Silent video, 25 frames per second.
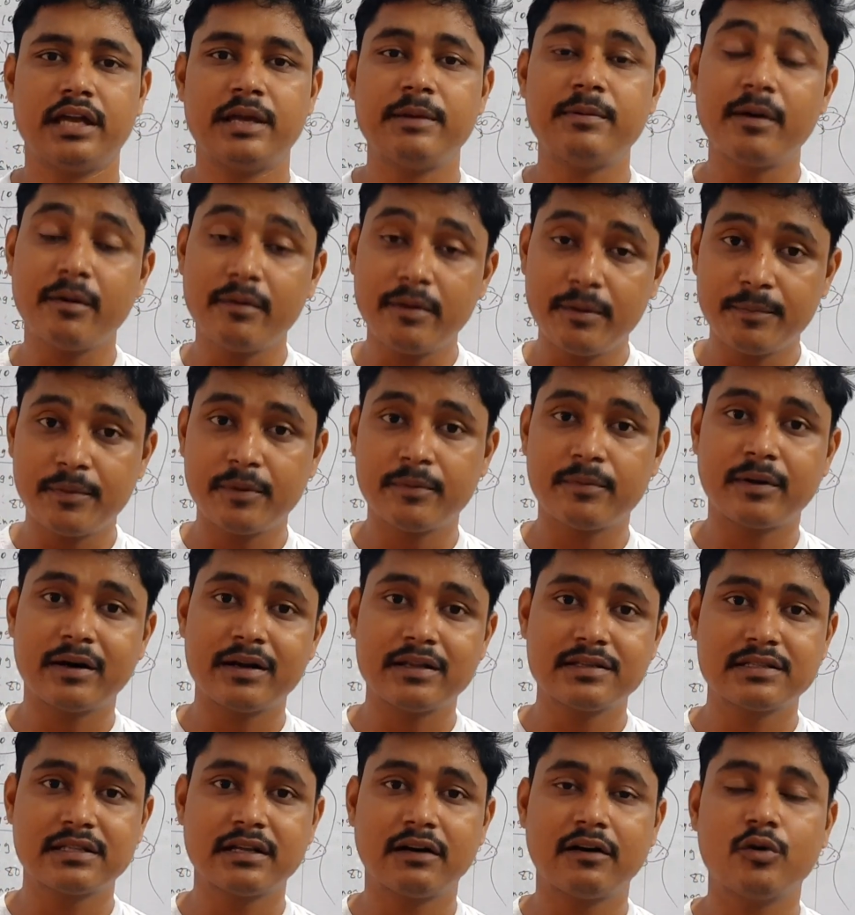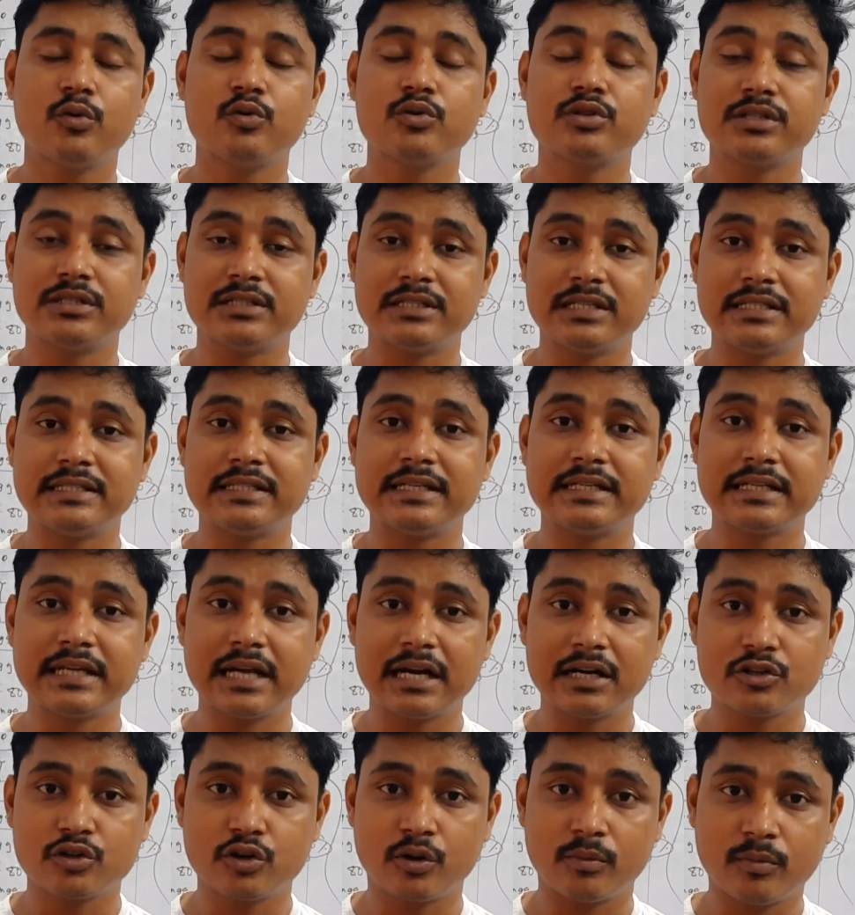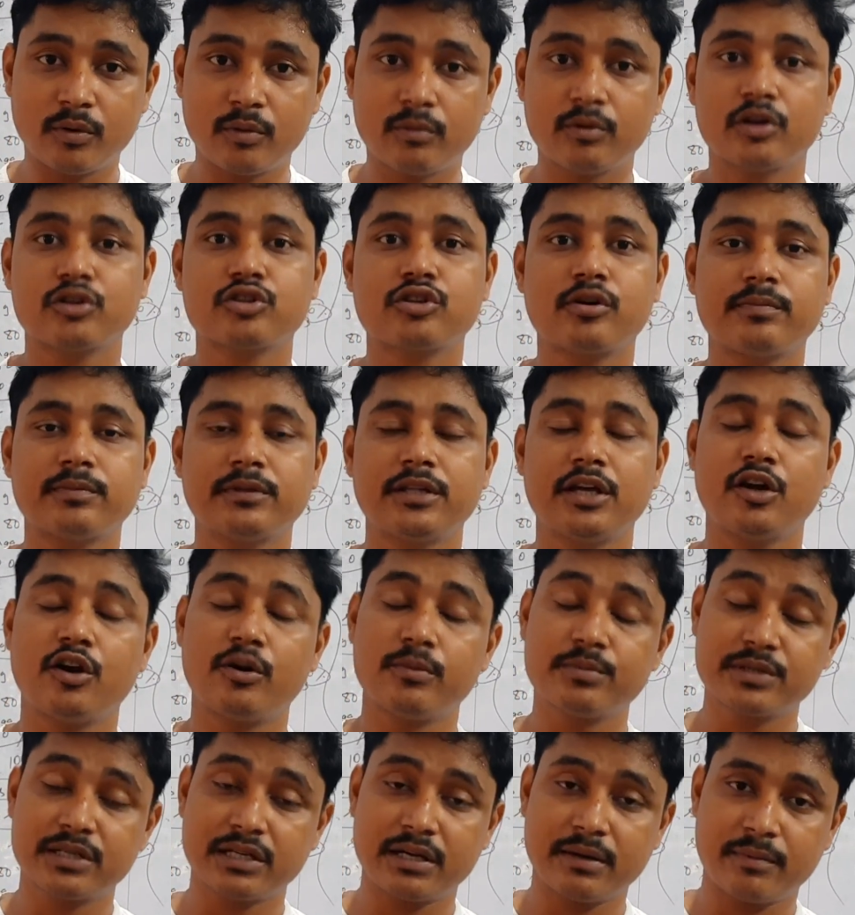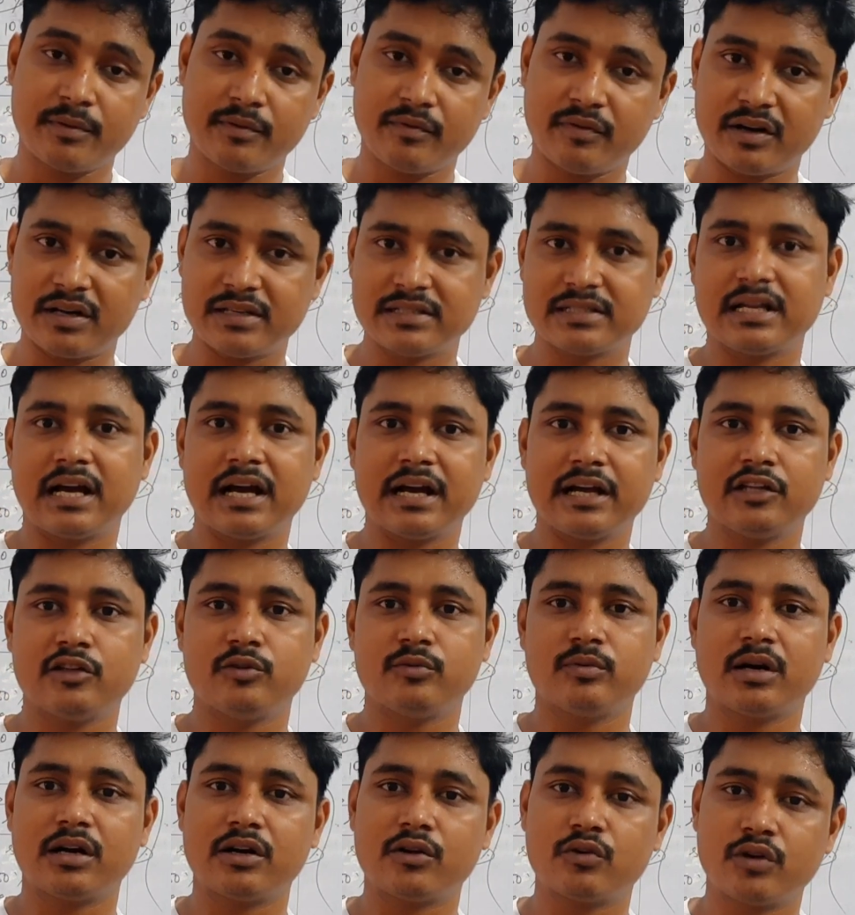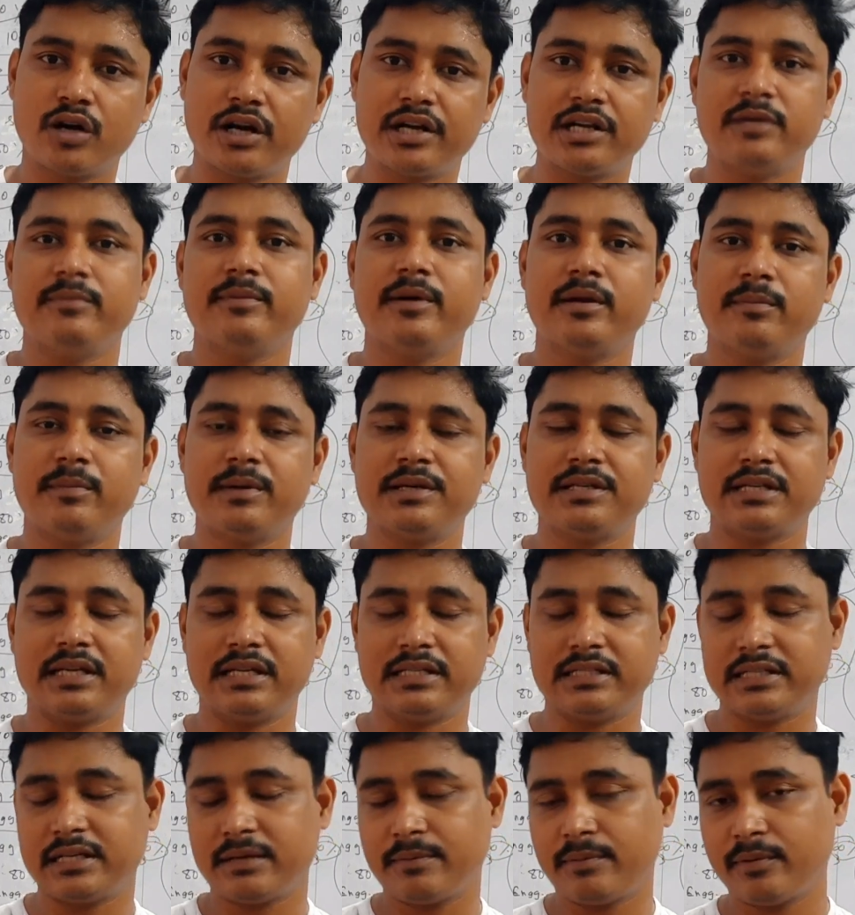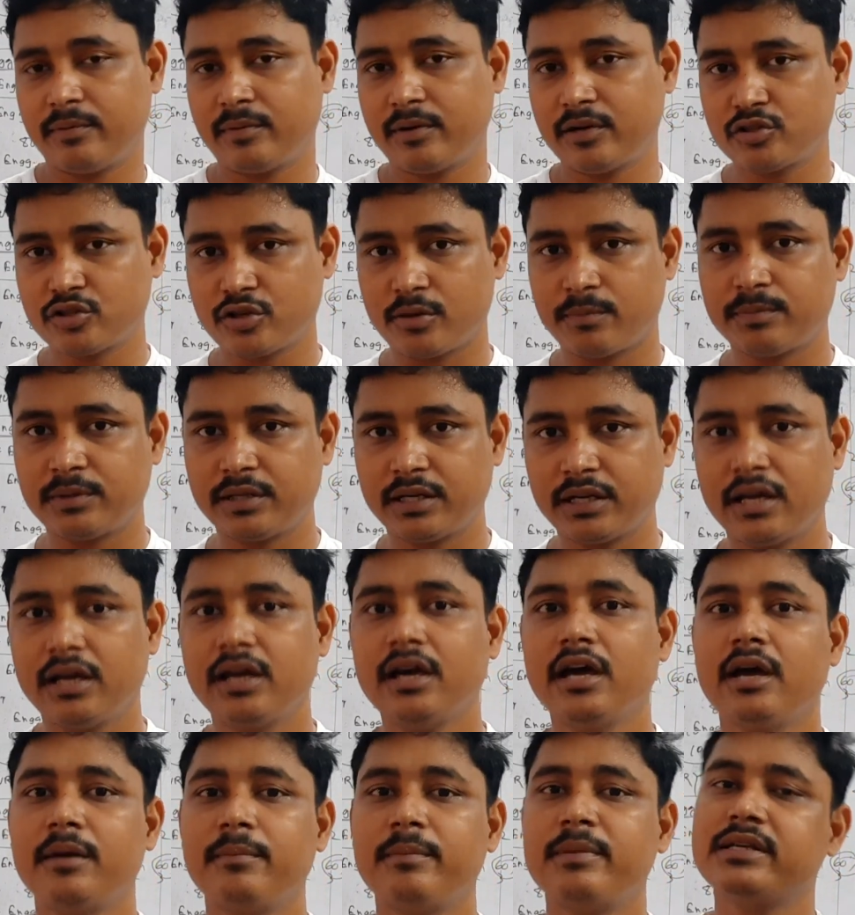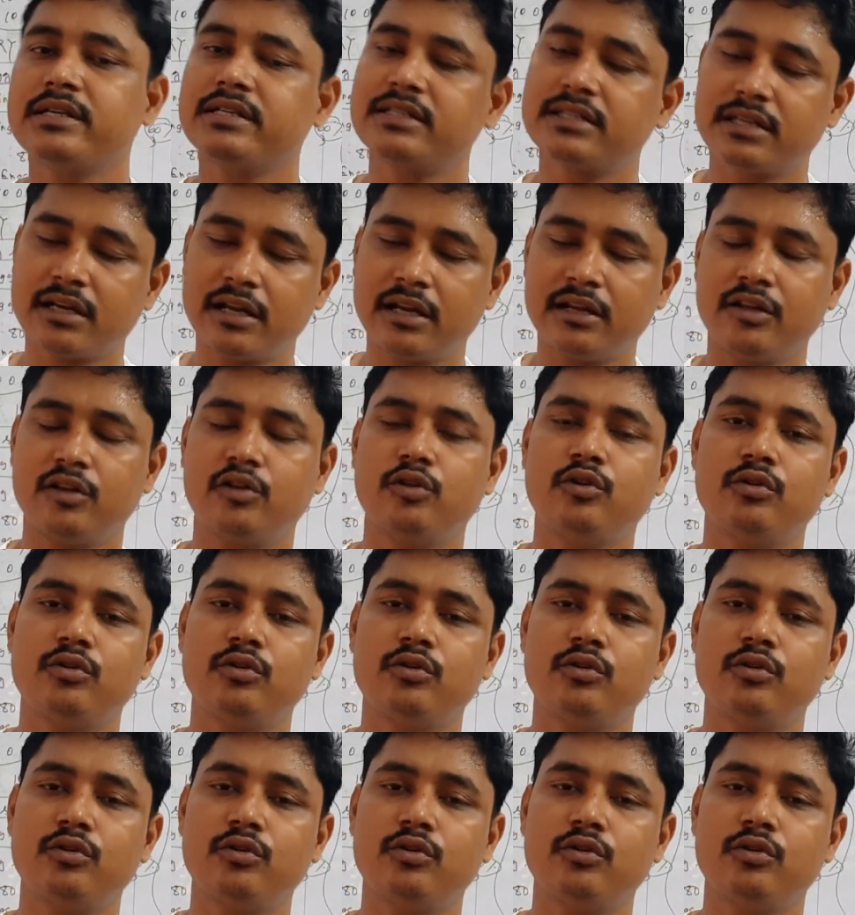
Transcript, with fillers: এভাবে প্রেফারেন্স দেওয়া উচিত যে যেটার সম্ভাবনা সবথেকে কম সেটা প্রেফারেন্স আগে দেবো কারণ ওটা ডিম্যান্ড বেশি আর যেটা প্রেফারেন্স সবথেকে বেশি সেটা